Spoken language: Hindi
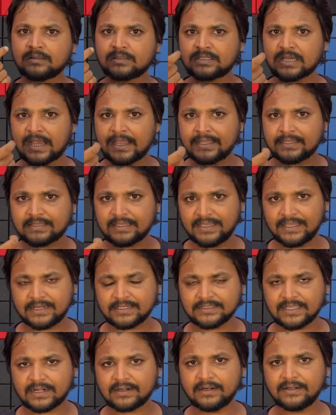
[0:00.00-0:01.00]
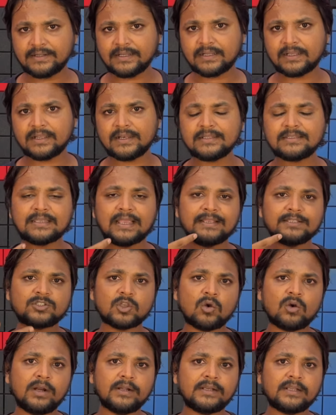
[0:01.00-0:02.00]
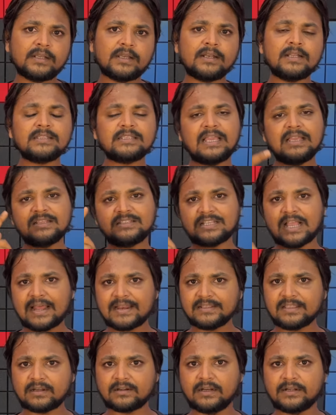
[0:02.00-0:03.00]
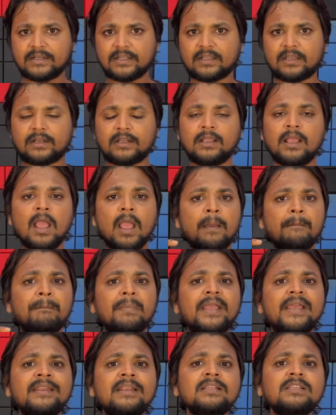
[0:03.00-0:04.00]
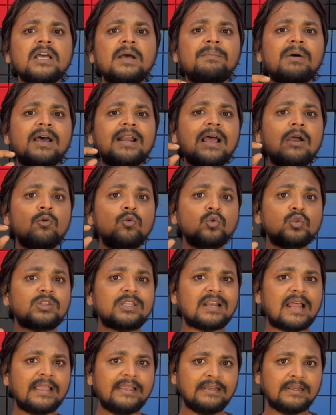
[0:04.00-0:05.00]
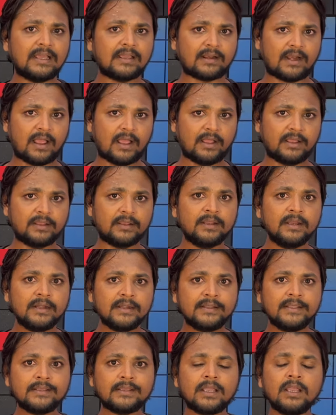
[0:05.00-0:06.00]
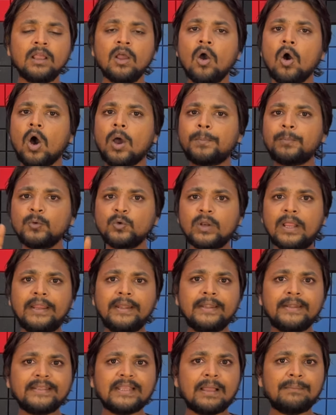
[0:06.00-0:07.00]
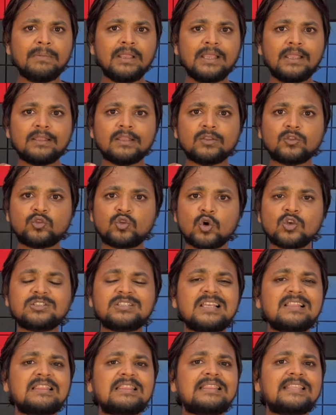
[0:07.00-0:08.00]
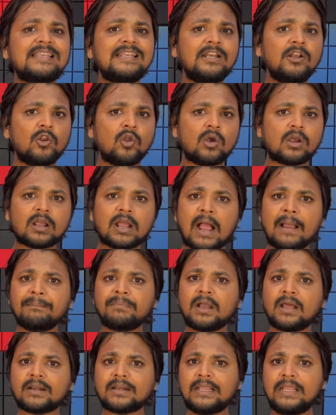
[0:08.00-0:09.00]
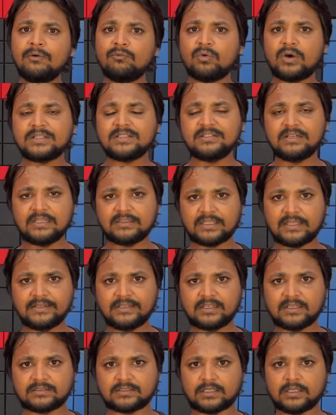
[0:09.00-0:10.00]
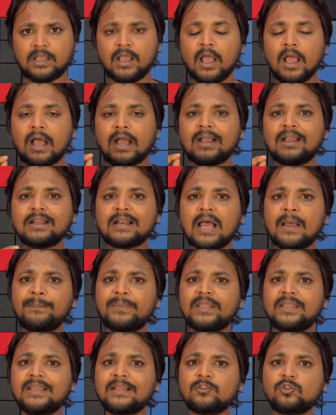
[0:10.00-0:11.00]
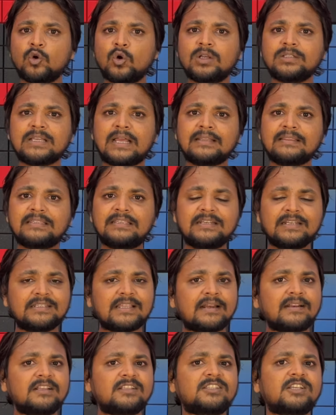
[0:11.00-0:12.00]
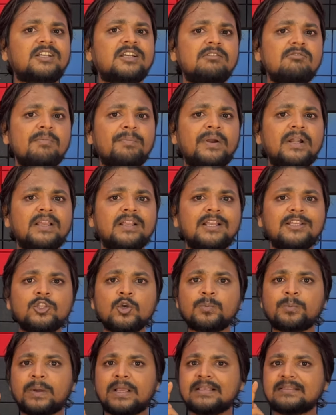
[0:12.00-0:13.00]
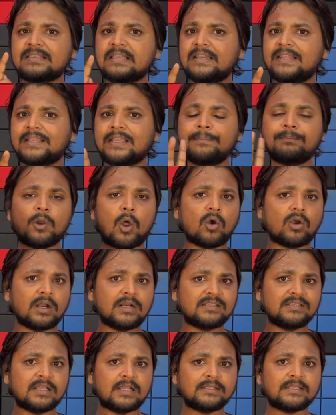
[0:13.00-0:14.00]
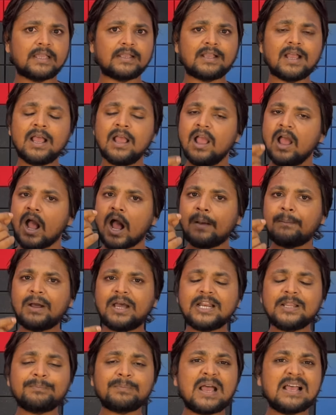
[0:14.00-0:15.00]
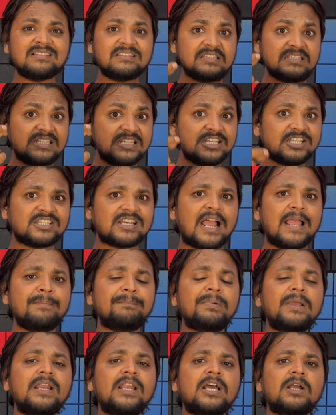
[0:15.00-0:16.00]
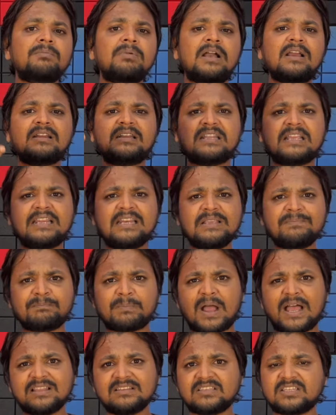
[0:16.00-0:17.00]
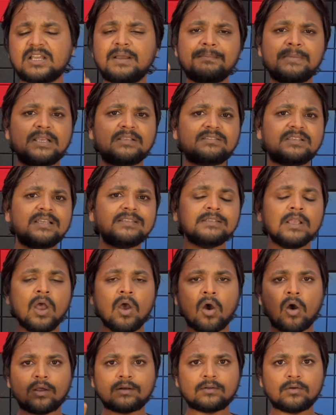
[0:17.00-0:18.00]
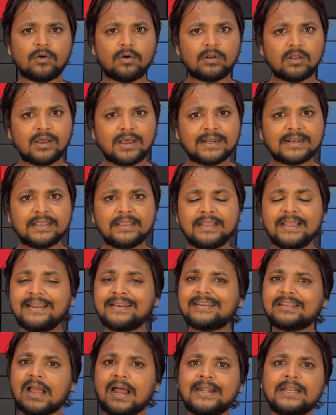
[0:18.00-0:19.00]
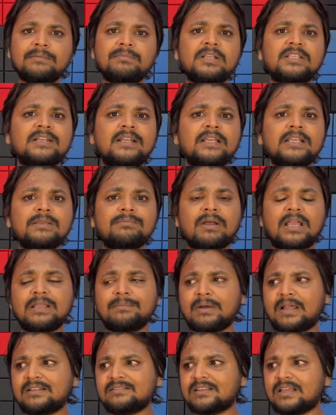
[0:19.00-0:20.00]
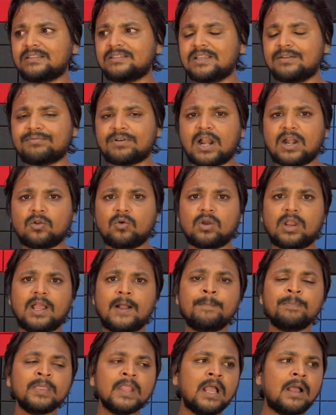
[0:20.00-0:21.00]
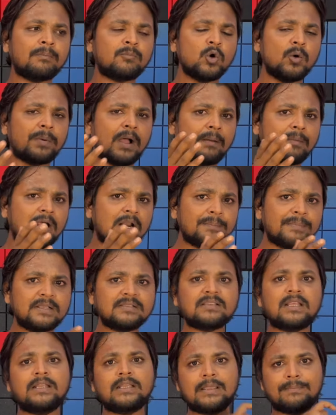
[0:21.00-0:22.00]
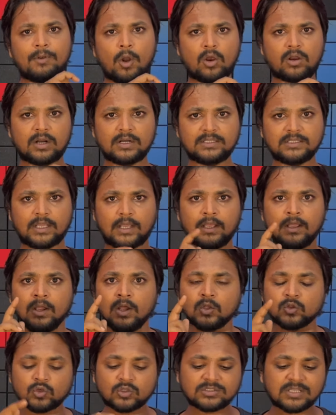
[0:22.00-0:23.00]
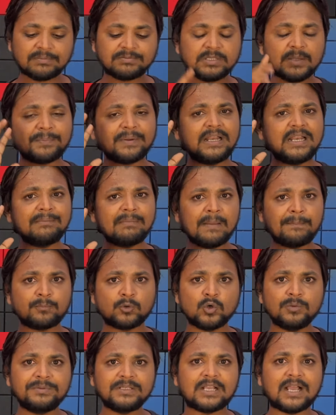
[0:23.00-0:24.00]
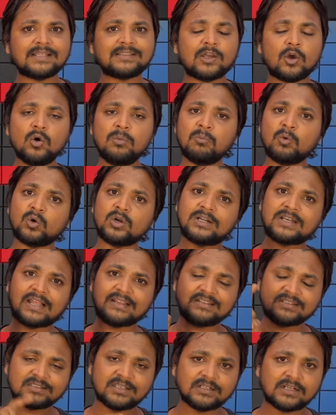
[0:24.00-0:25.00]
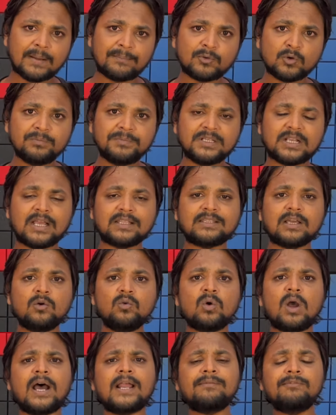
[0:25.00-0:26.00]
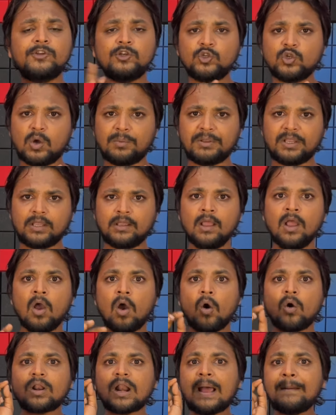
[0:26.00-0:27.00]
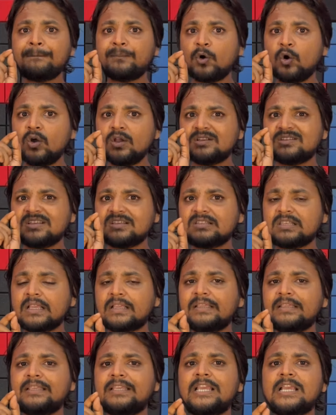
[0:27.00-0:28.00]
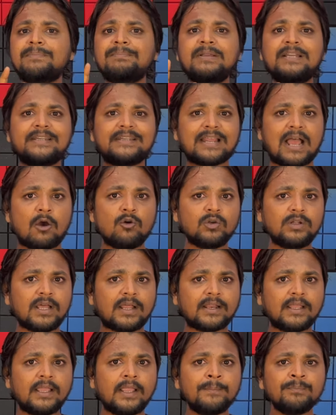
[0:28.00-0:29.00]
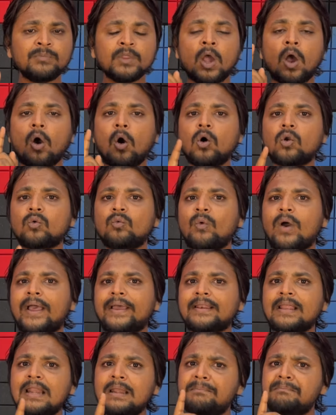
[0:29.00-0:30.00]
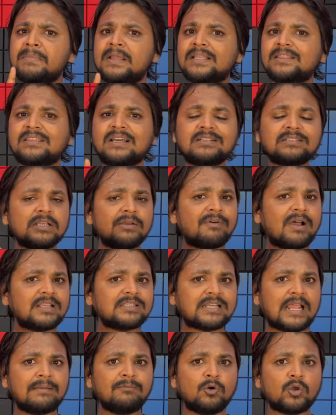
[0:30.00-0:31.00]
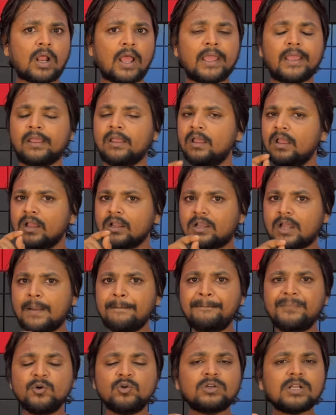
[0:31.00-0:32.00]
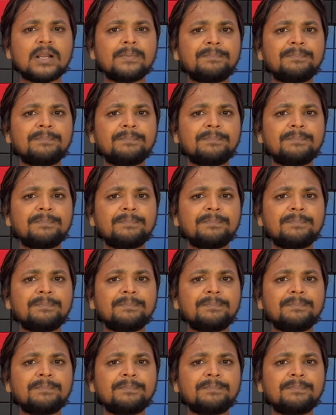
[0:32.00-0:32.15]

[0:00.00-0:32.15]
चाहे एक हजार घंटे करें चाहे सौ घंटे करें चाहे चार हजार घंटे करें मेहनत हमारा उतना ही लग रहा है ठीक है और पूरे इंडिया में दो से तीन लोग काम कर रहे हैं ओरिजिनल तरीके से अगर आप एक दो हजार तीन हजार के चक्कर में पड़ेंगे तो पैसे लेके ब्लॉक कर दिया जाएगा हमारे पास इस टाइम पे लगभग डेली पांच छह मैसेज और कॉल आ रहे हैं रिकॉर्डिंग भेज रहे हैं कि भाई हमारे साथ ये फ्रॉड हो गया हमको हमारा पैसा लेके ब्लॉक कर दिया तो सबसे पहले मैं प्रूफ दिखाता हूं मोनिटाइजेशन का प्रूफ दिखाता हूं हर वीडियो में और आपको जिससे कि एक भी डाउट ना रहे और वायरल मेथड से वाच टाइम हो रहा है कंप्यूटर